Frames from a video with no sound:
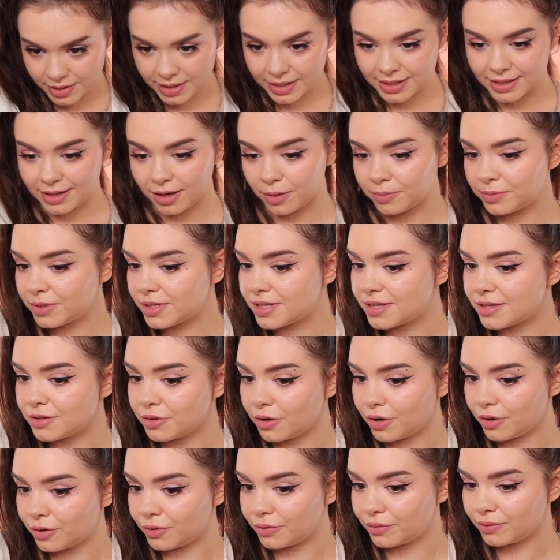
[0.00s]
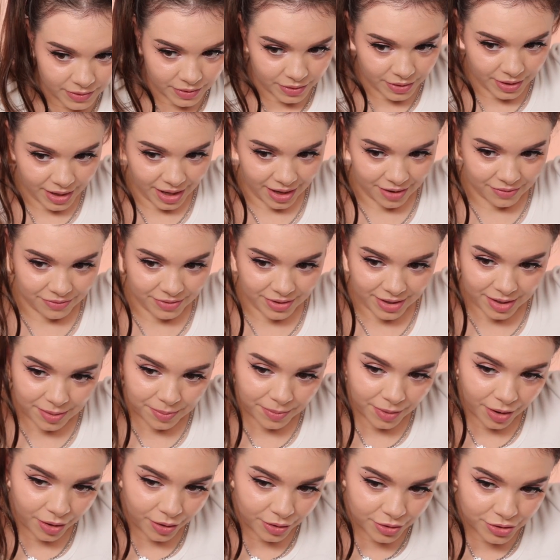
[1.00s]
Ich glaube, das ist in Ordnung. Okay, wie
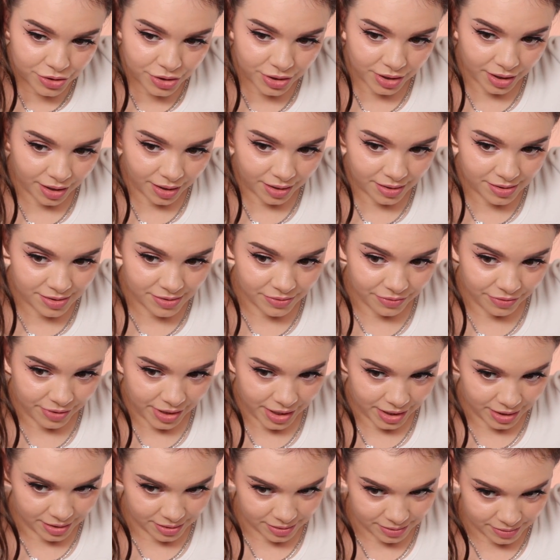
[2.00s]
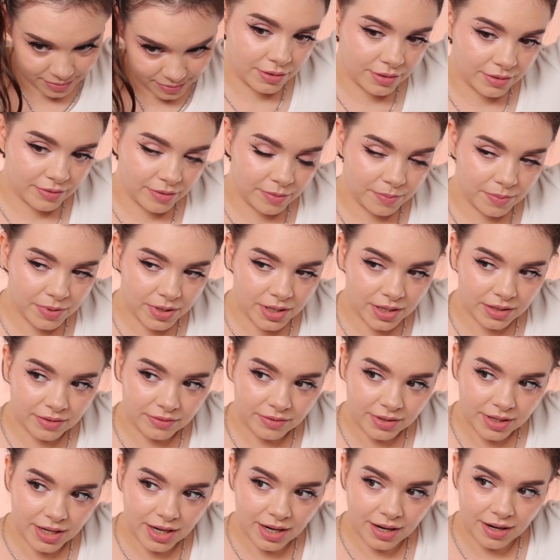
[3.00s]
eben auch, Schritt 1 flechten. Und wir pinnen
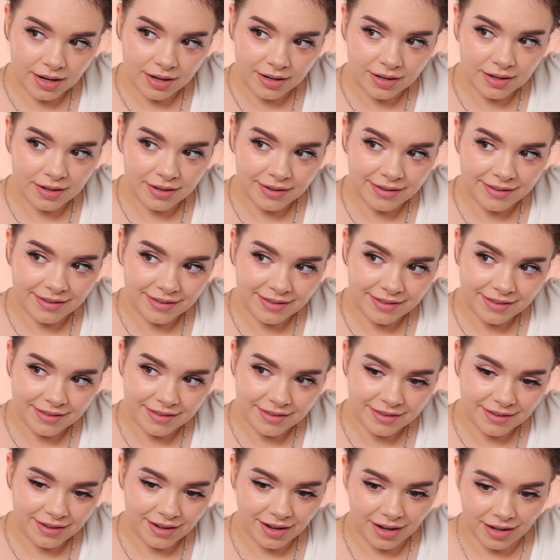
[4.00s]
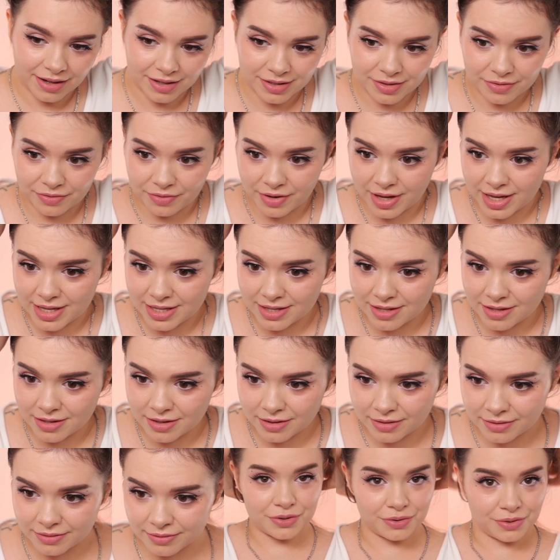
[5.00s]
wieder alles
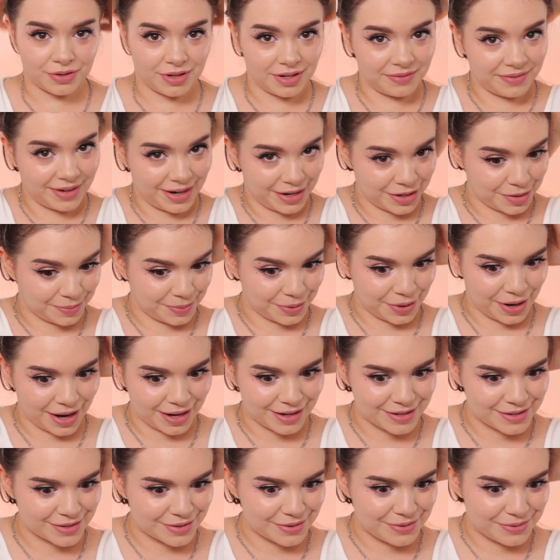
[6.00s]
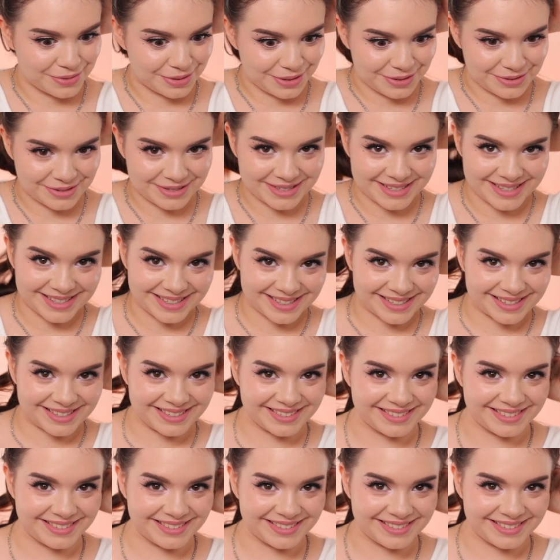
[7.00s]
fest. Stunde der Wahrheit, ob auch alles gut aussieht.